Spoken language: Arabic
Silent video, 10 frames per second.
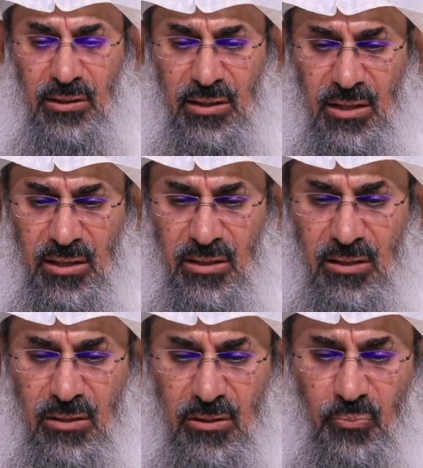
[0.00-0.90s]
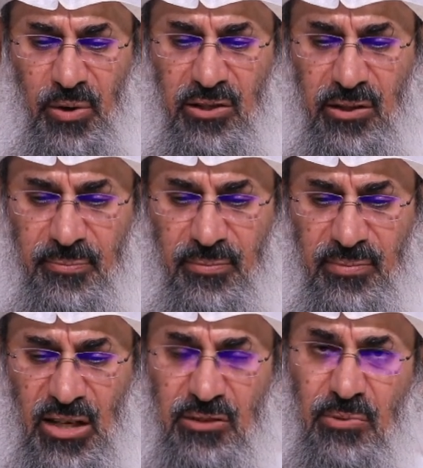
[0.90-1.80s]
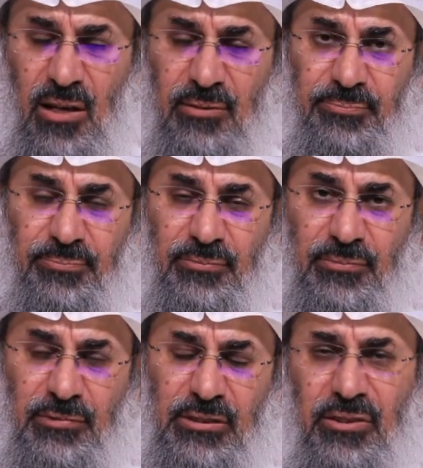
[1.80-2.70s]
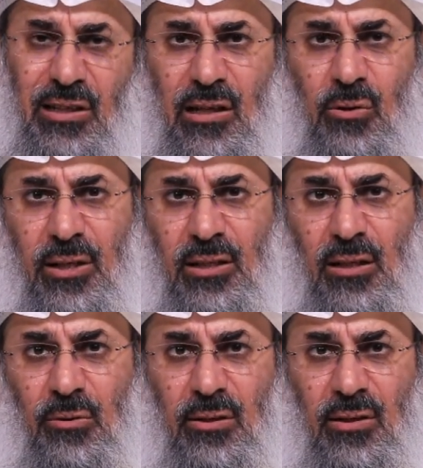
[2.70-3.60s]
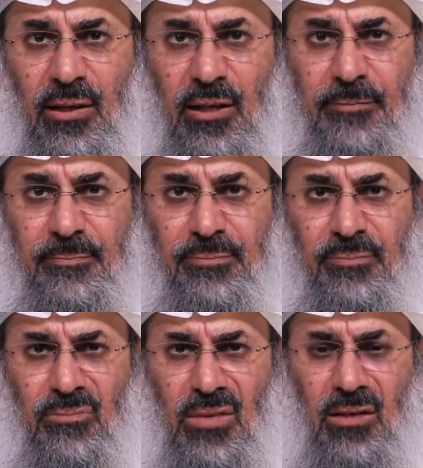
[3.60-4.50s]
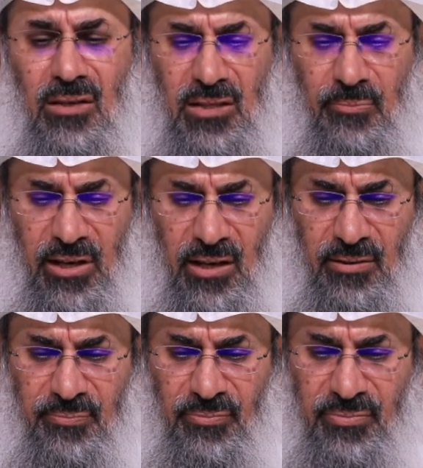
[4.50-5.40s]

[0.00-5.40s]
آه، تبين اسماء رضي الله عنها وارضاها ان امراه